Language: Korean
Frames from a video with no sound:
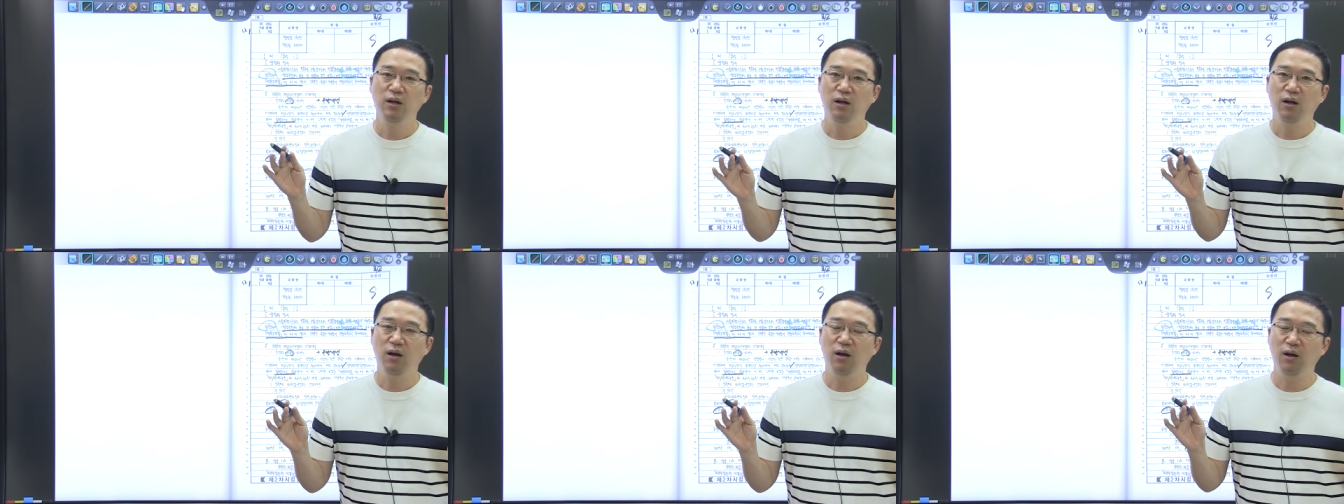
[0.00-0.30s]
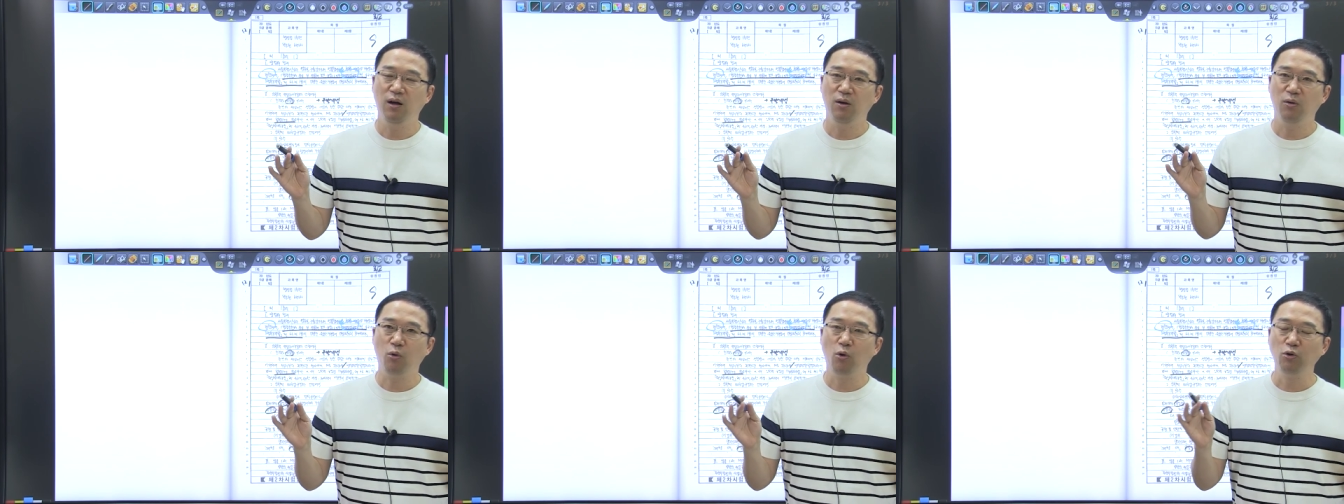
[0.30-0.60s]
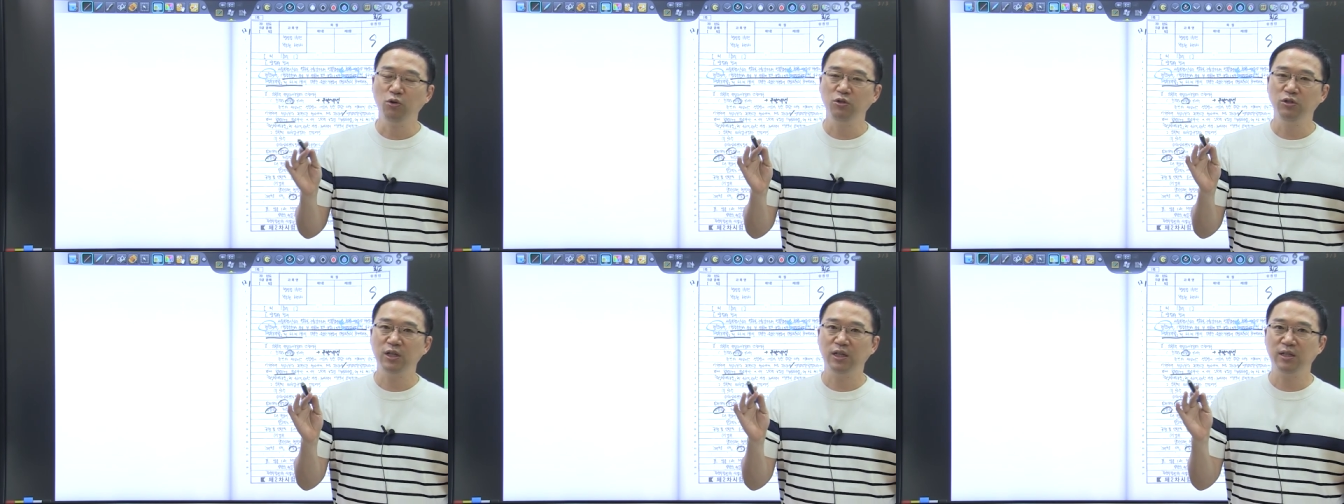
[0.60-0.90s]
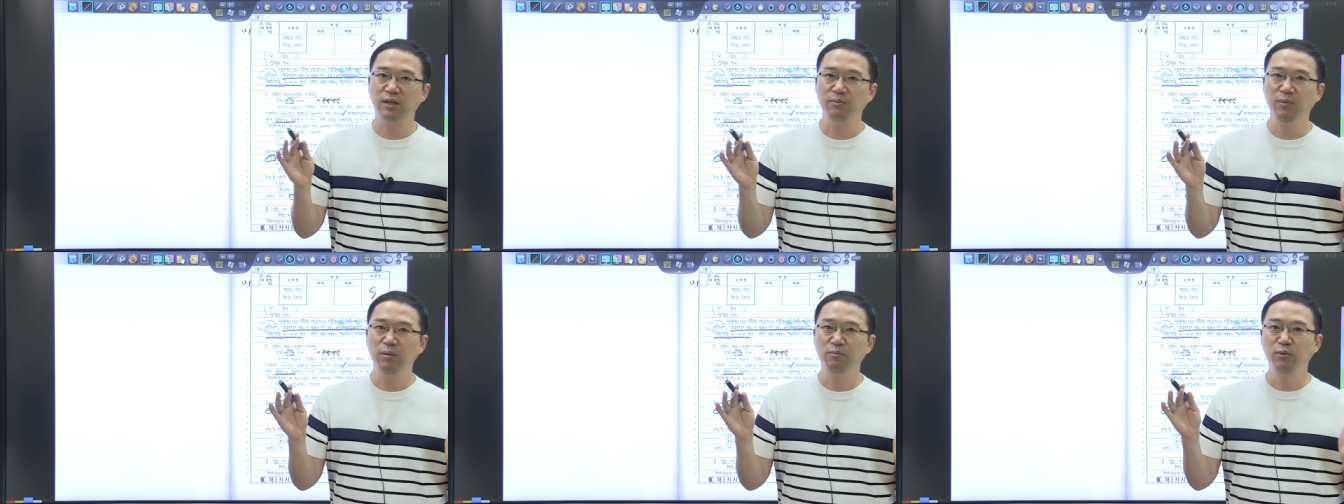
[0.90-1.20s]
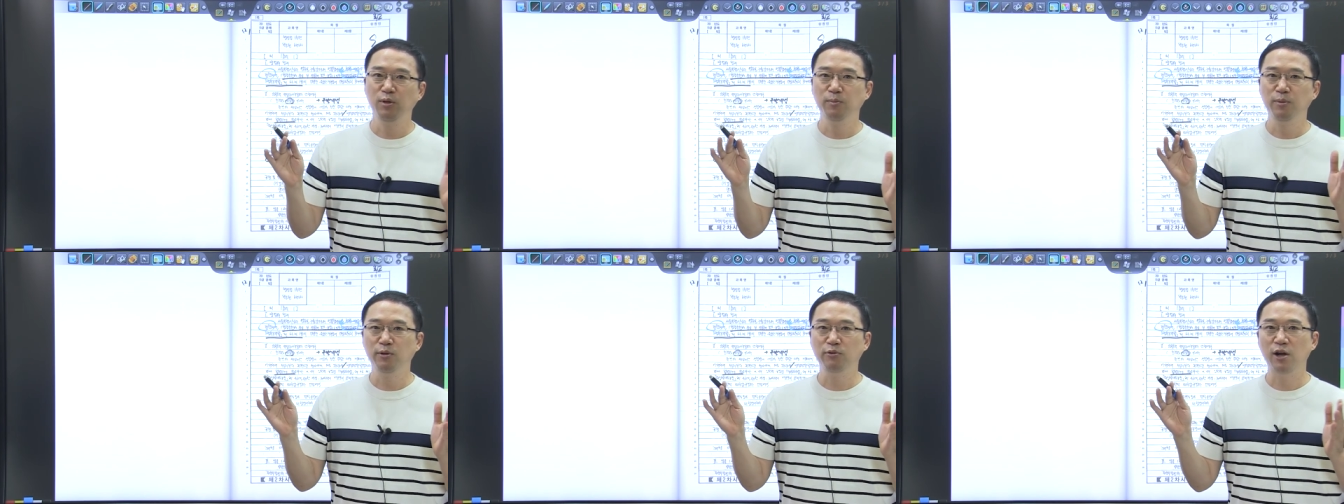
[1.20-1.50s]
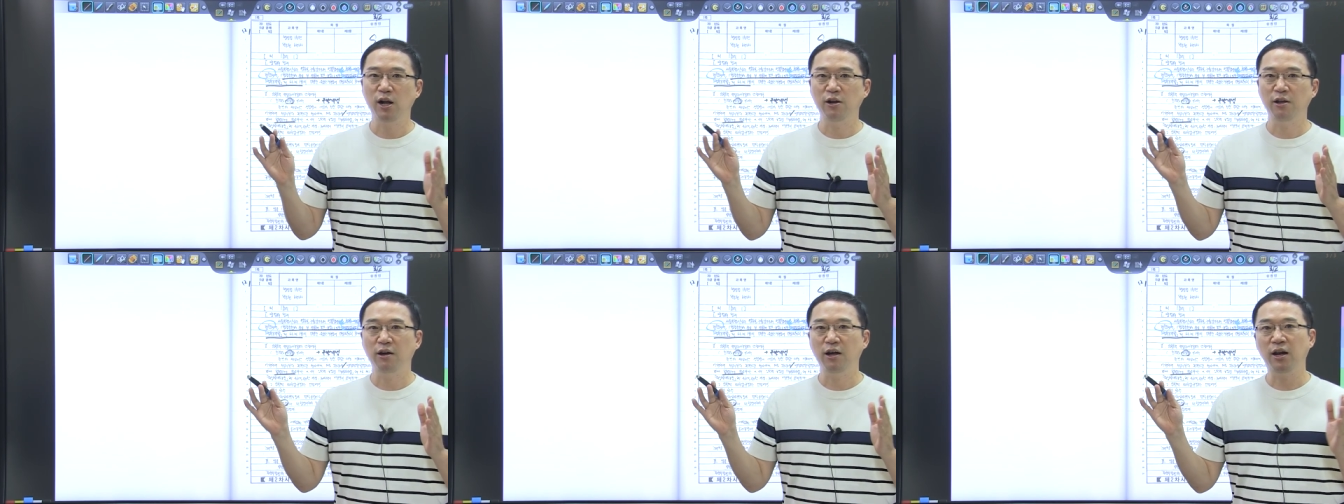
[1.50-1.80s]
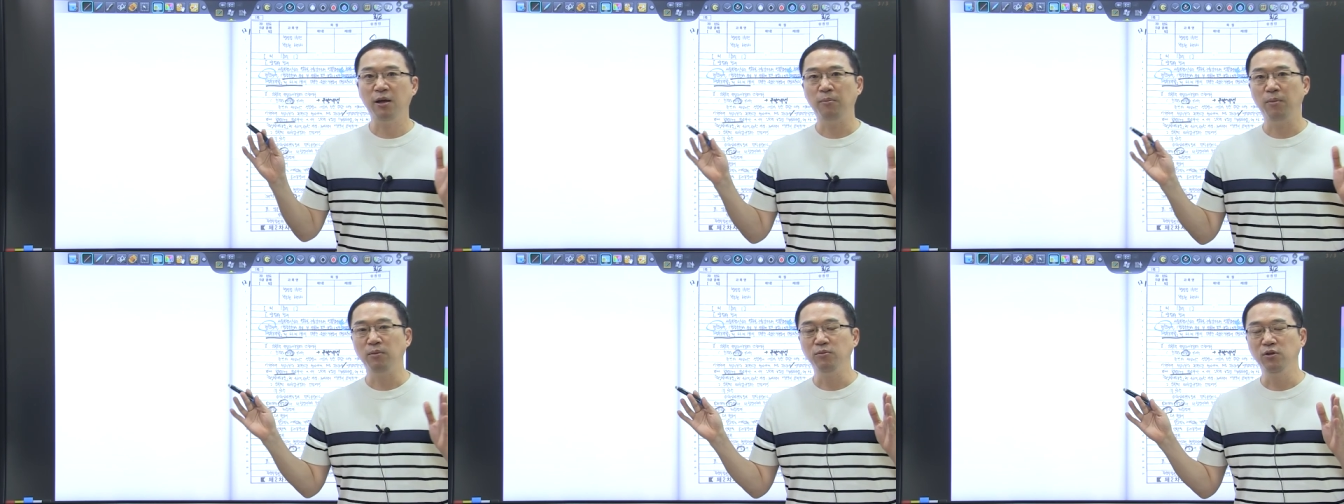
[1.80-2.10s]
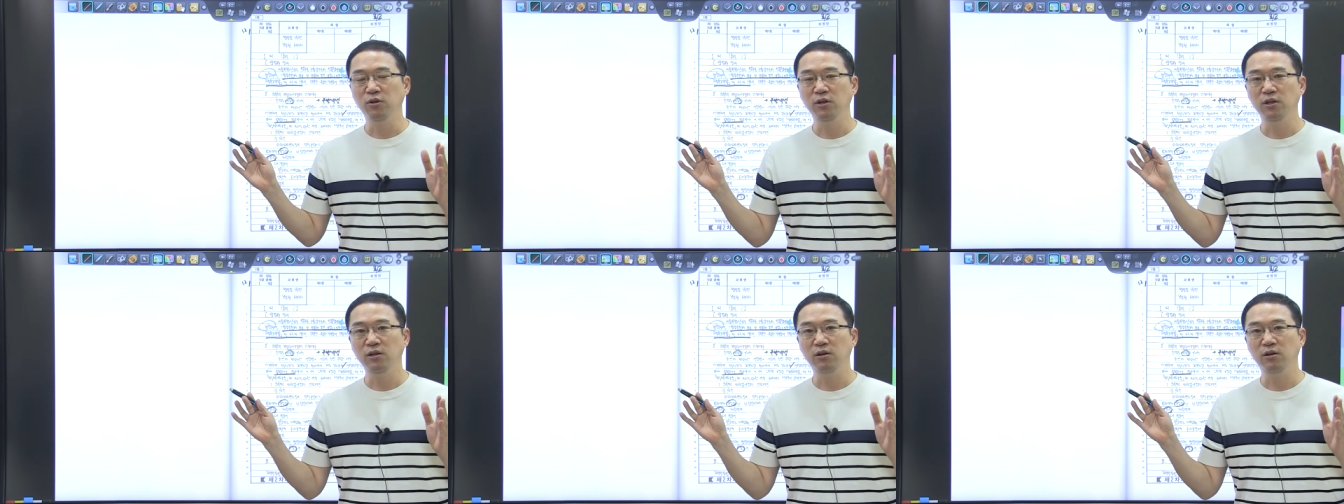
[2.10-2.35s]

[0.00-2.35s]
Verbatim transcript: 어, 공유재산 및 물품관리에 관한 법률